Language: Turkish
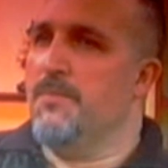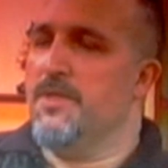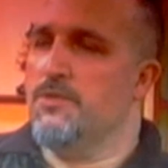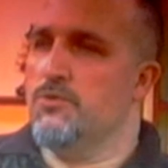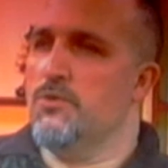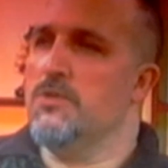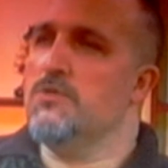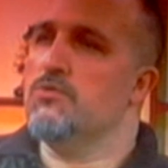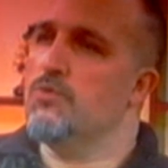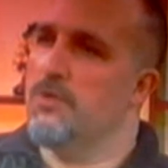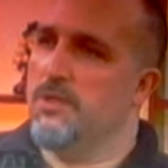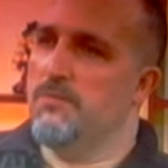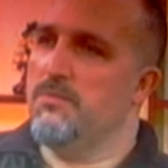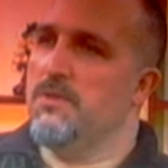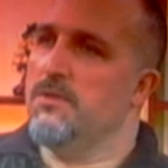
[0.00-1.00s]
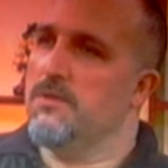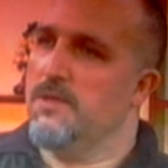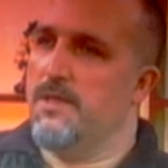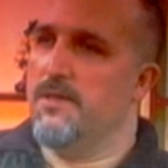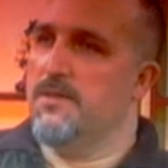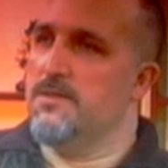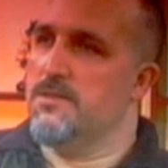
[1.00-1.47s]
empresyonist dönemi
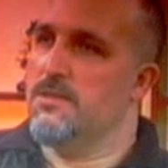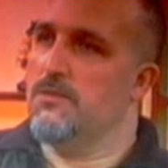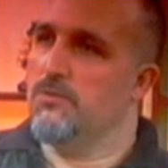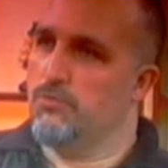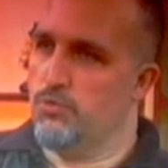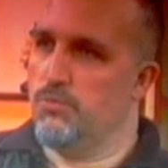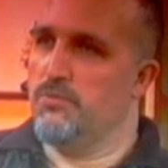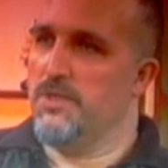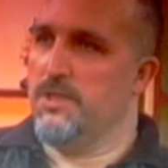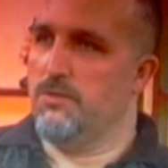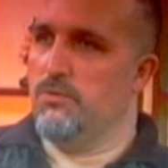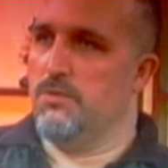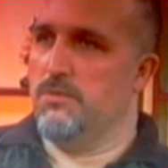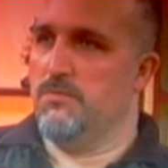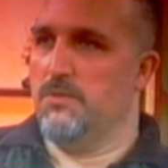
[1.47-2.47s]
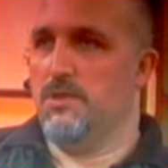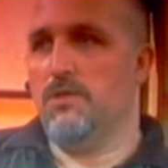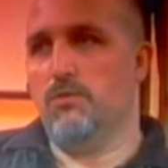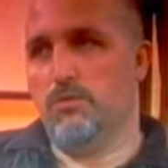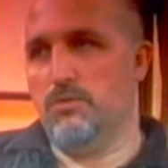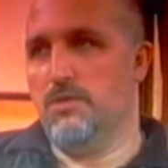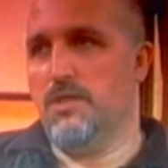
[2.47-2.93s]
neredeyse Cumhuriyet
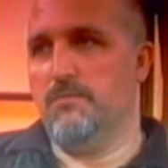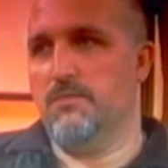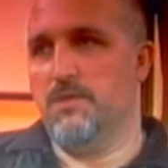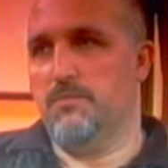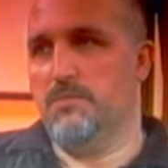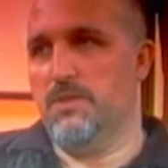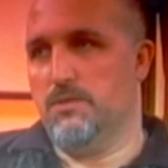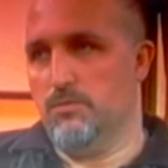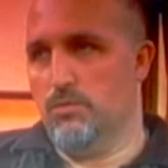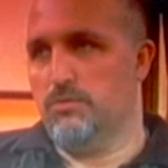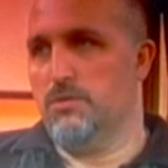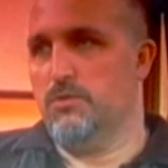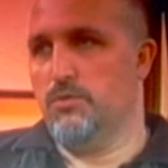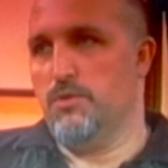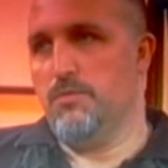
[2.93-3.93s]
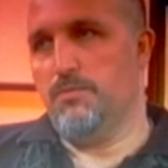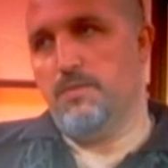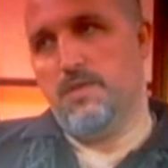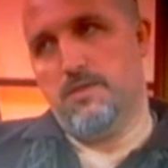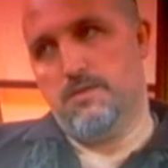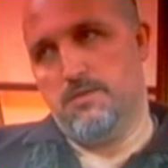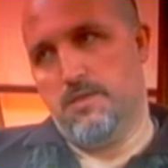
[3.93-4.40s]
döneminde o dönemde bir nokta koyup
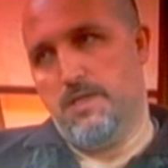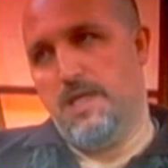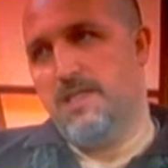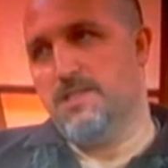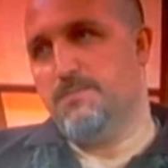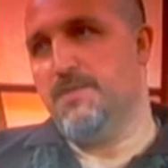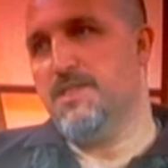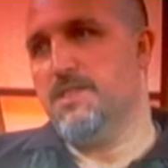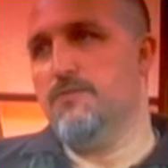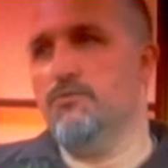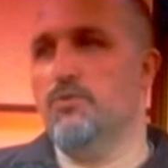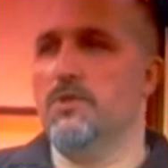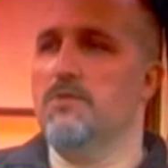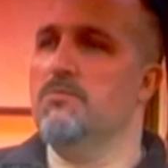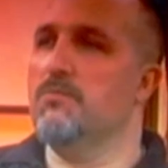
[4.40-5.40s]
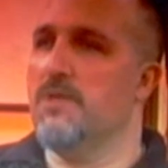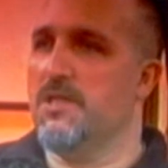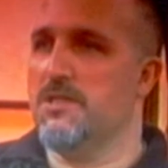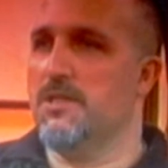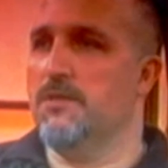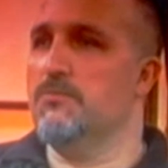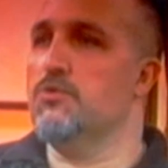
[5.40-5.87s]
e, ekspresif dönemi
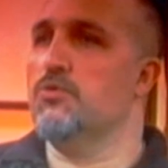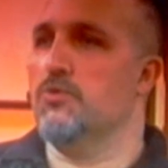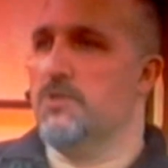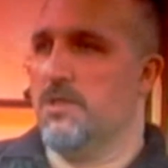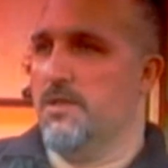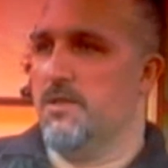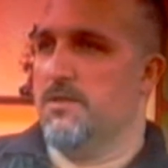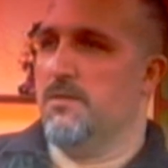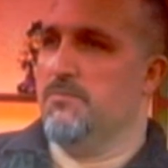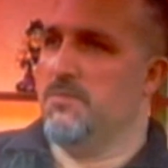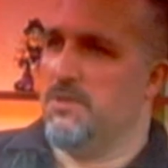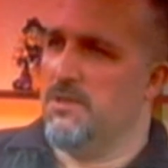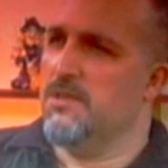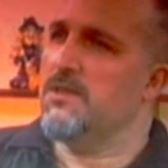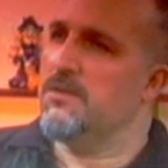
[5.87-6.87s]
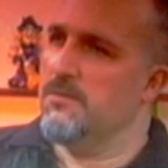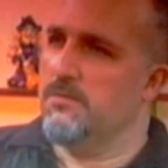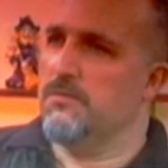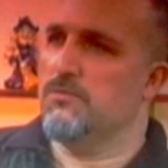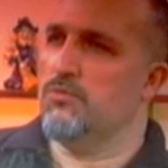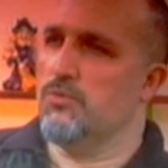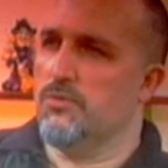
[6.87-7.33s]
başlatmış hocalardan biri
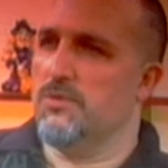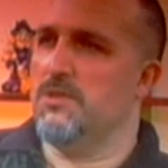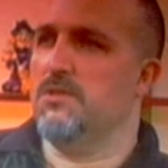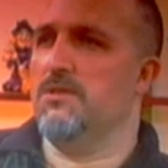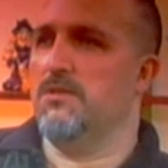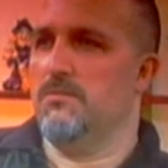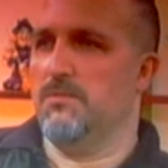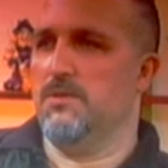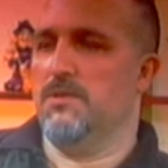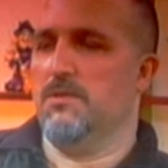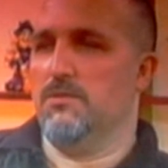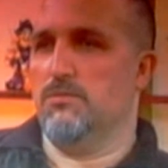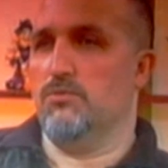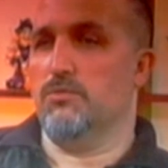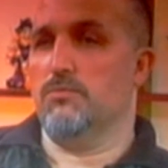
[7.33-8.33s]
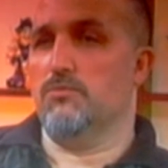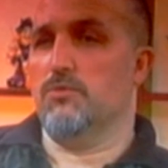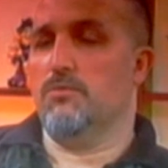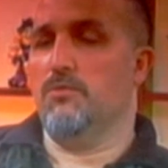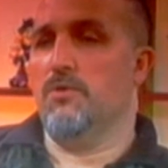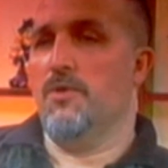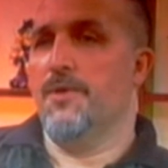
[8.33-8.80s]
ki çok ciddi bir
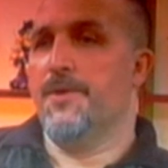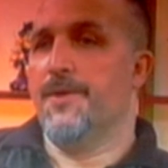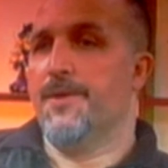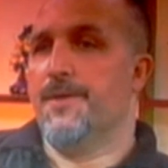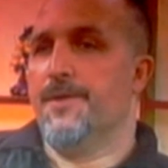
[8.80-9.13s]
durumdur bu.